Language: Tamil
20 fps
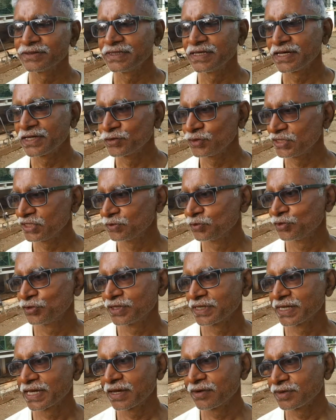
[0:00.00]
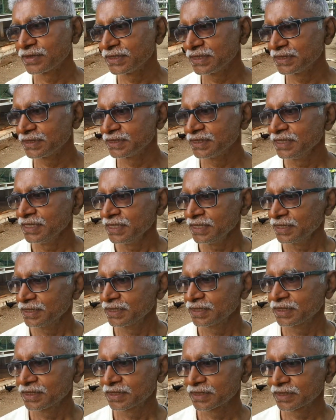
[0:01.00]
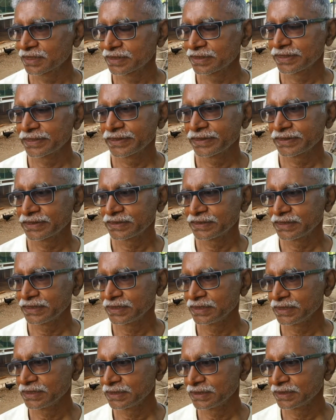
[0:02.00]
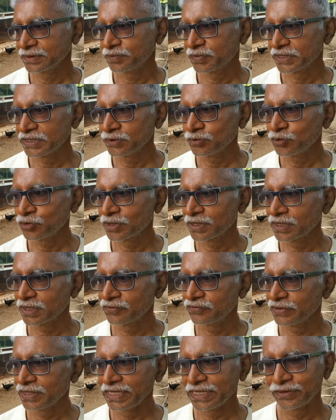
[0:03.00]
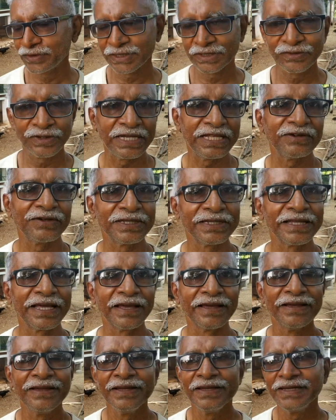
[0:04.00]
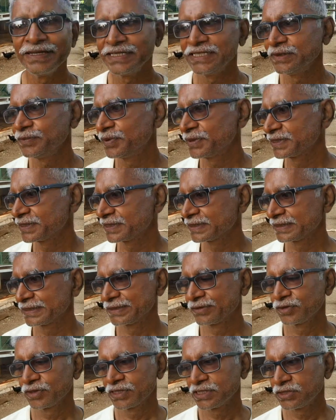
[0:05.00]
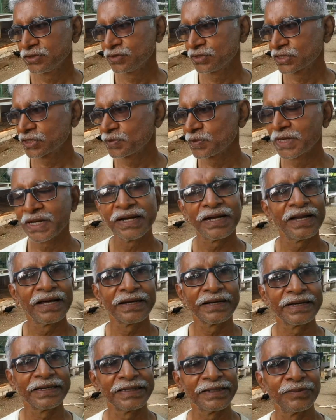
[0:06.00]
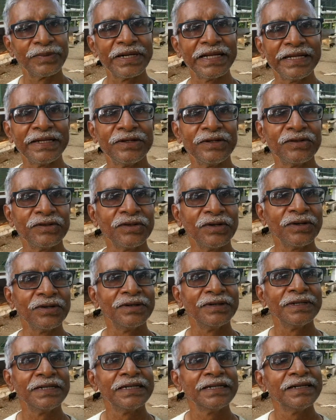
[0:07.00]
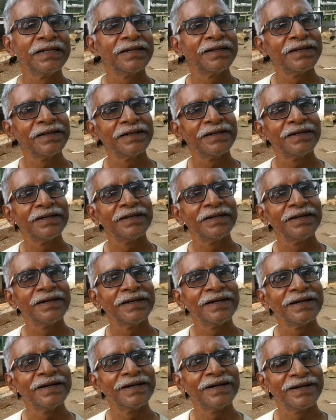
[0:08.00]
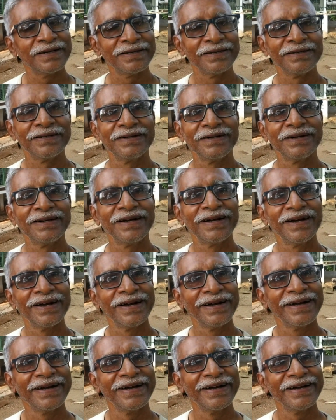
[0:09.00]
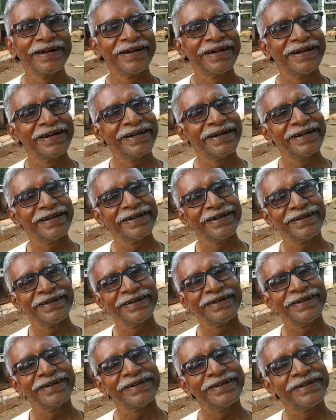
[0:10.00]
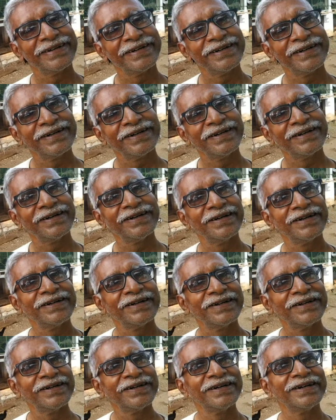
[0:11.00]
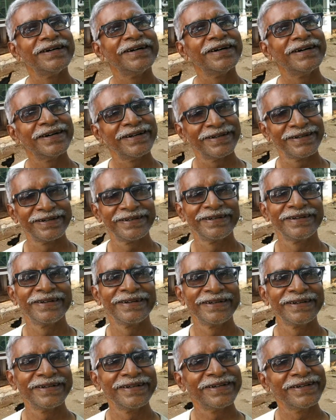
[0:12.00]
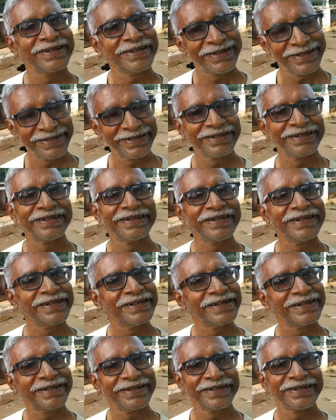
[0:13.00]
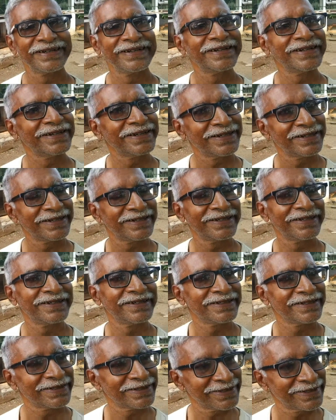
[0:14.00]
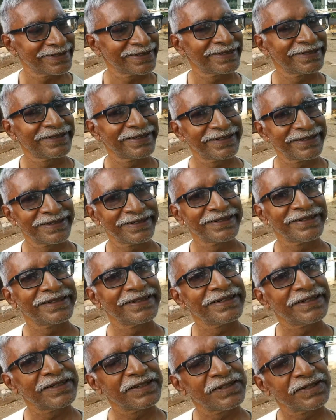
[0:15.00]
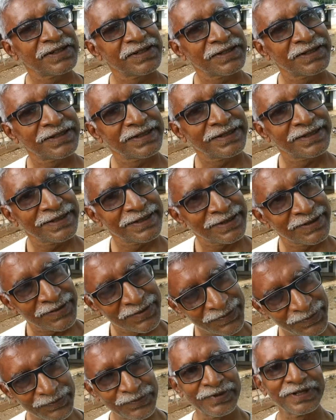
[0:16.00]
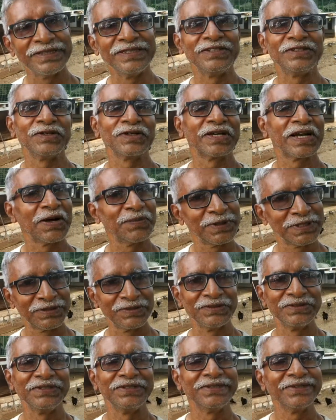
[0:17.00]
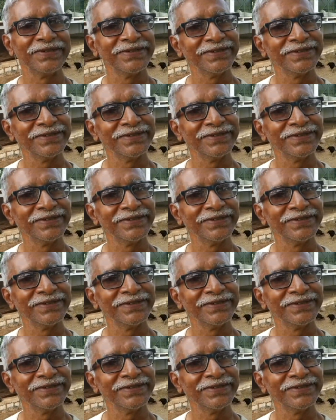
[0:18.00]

வந்து அறுபத்தி மூணுங்க நான் வந்து ரெண்டாயிரத்தி பதிமூணுல ஃபீல்டை விட்டு வெளியே வந்தேன் இப்போ கிட்டத்தட்ட ஒரு அஞ்சு வருஷமா நாங்க இதை பண்ணிட்டு இருக்கோம் ஏன்னா இப்போ அறுபத்தி மூணுங்கிறப்ப நீங்க வந்து ஆரம்பத்துல உங்க அப்பா டீச்சர்னு அவங்க கிராமத்துல இருந்து வந்தீங்க படிச்சுட்டு அப்புறம் டவுன்ல போயிட்டீங்க அதுக்கப்புறம் மறுபடியும் உங்க தொழில் மறுபடியும் கிராமத்துக்கு வந்துட்டீங்க